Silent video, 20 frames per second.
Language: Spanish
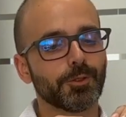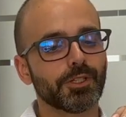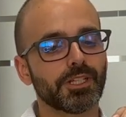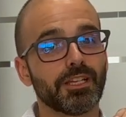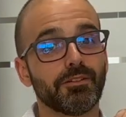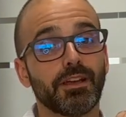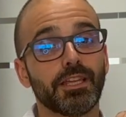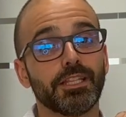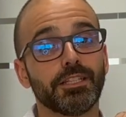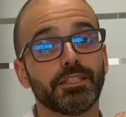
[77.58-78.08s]

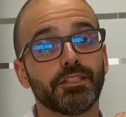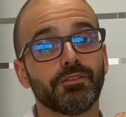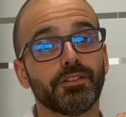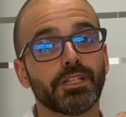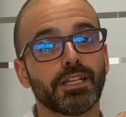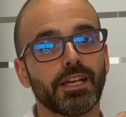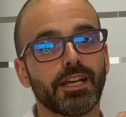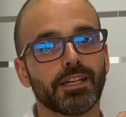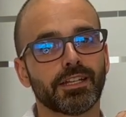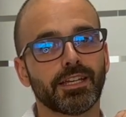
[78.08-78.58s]
que va a
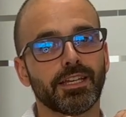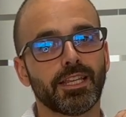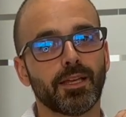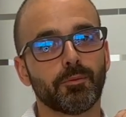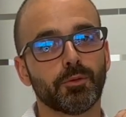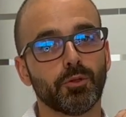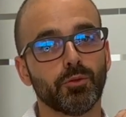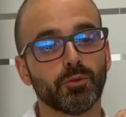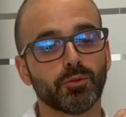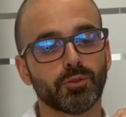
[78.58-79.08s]
identificar cada
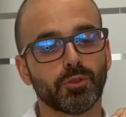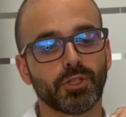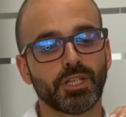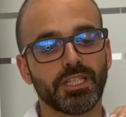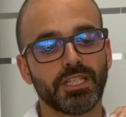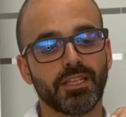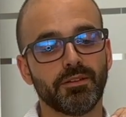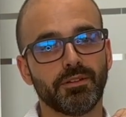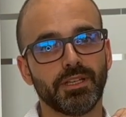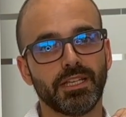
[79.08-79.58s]
producto
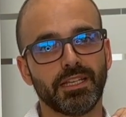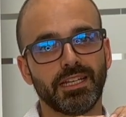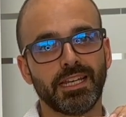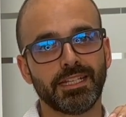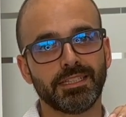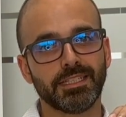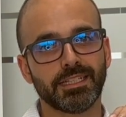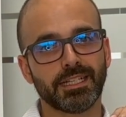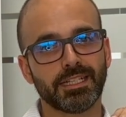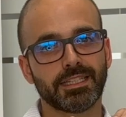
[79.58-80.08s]
que lleve la
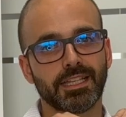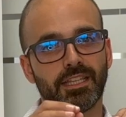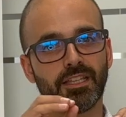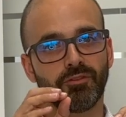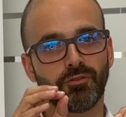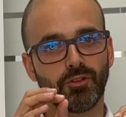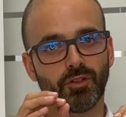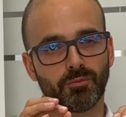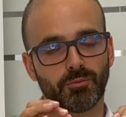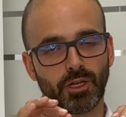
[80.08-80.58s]
etiqueta de
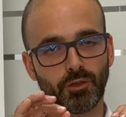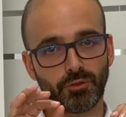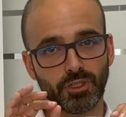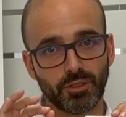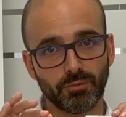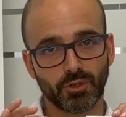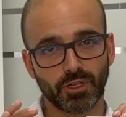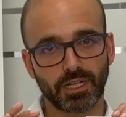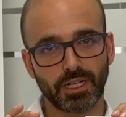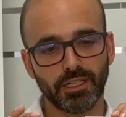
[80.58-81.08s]
forma
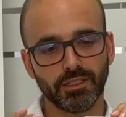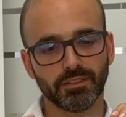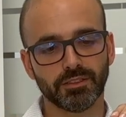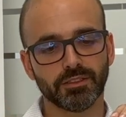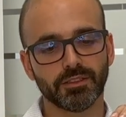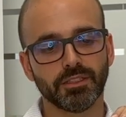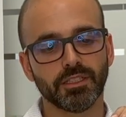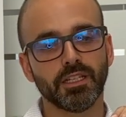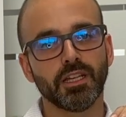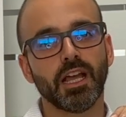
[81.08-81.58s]
unívoca,
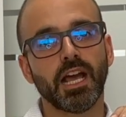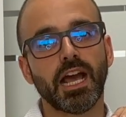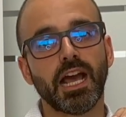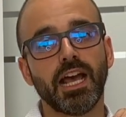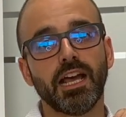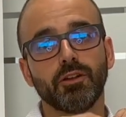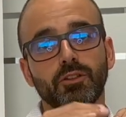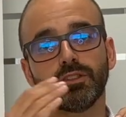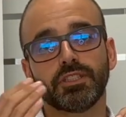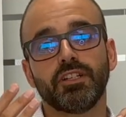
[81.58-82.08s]

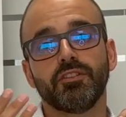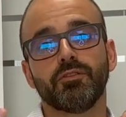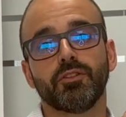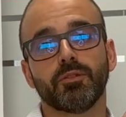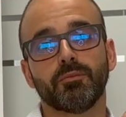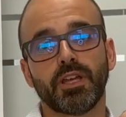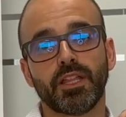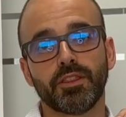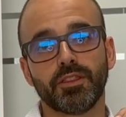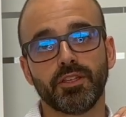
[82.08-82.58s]
a otra
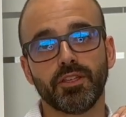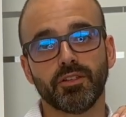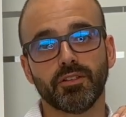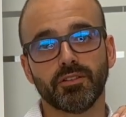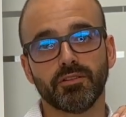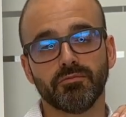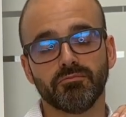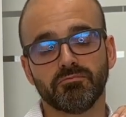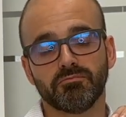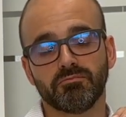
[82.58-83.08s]

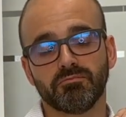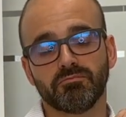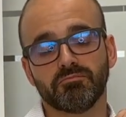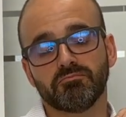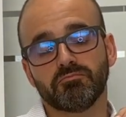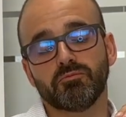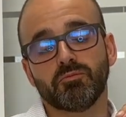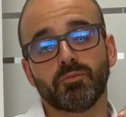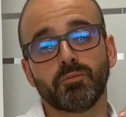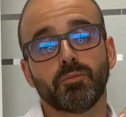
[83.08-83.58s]
información,
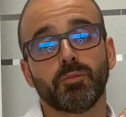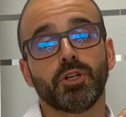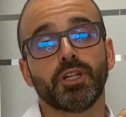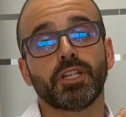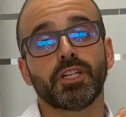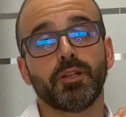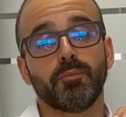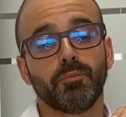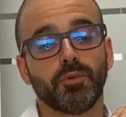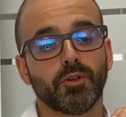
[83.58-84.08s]
por
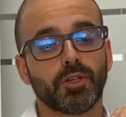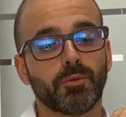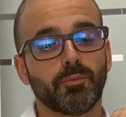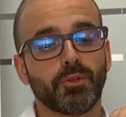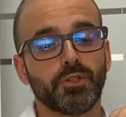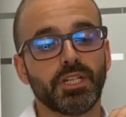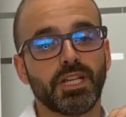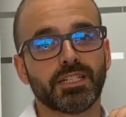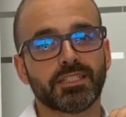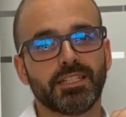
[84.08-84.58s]
ejemplo, que
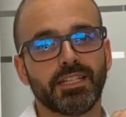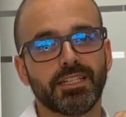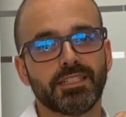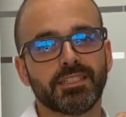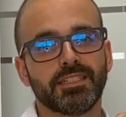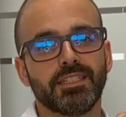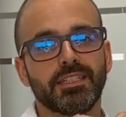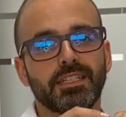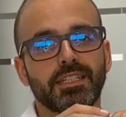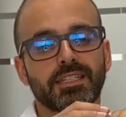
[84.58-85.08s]
podría ser
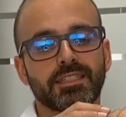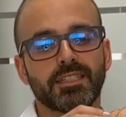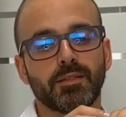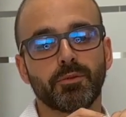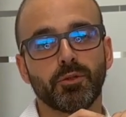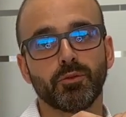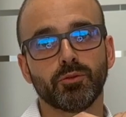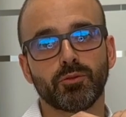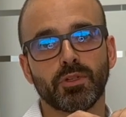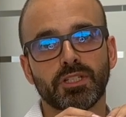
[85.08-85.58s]
si este
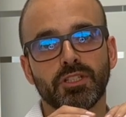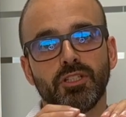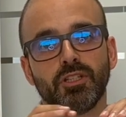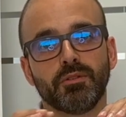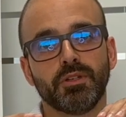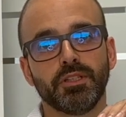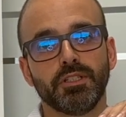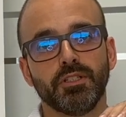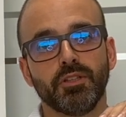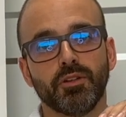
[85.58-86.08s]
producto ha sido
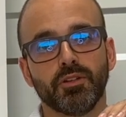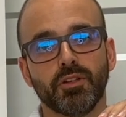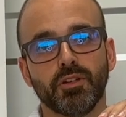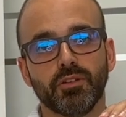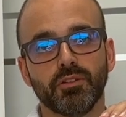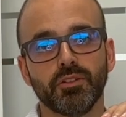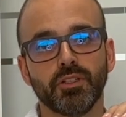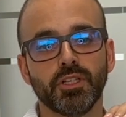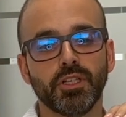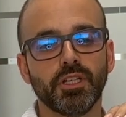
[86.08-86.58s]
vendido o
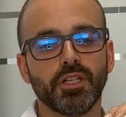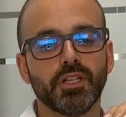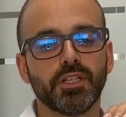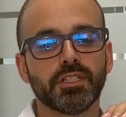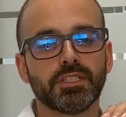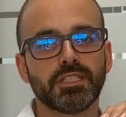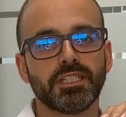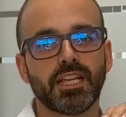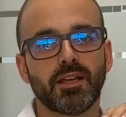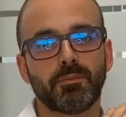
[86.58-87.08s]
no,
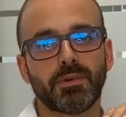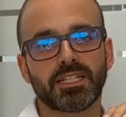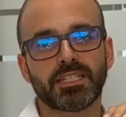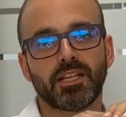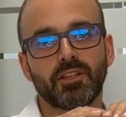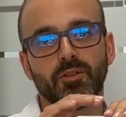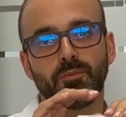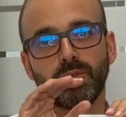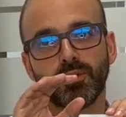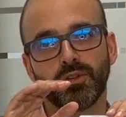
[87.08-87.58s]
si ha
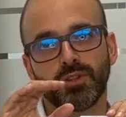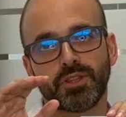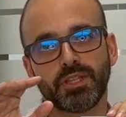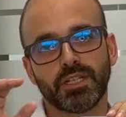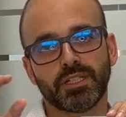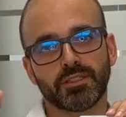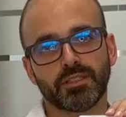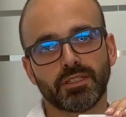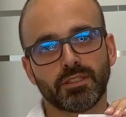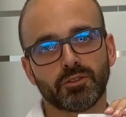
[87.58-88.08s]
pasado por
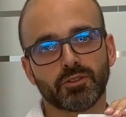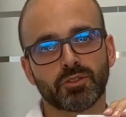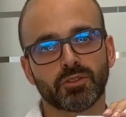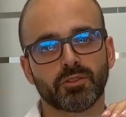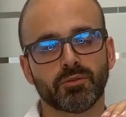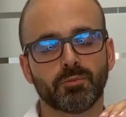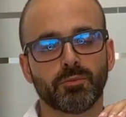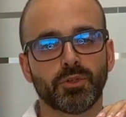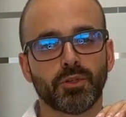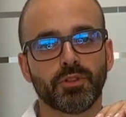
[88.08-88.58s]

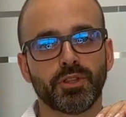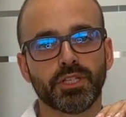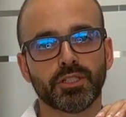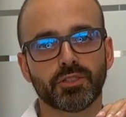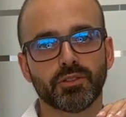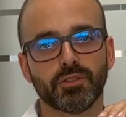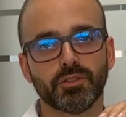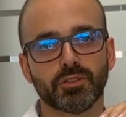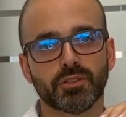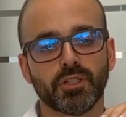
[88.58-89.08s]
ciertos
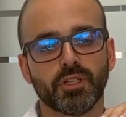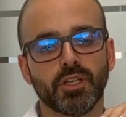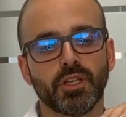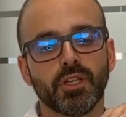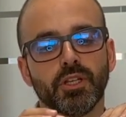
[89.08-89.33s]
procesos.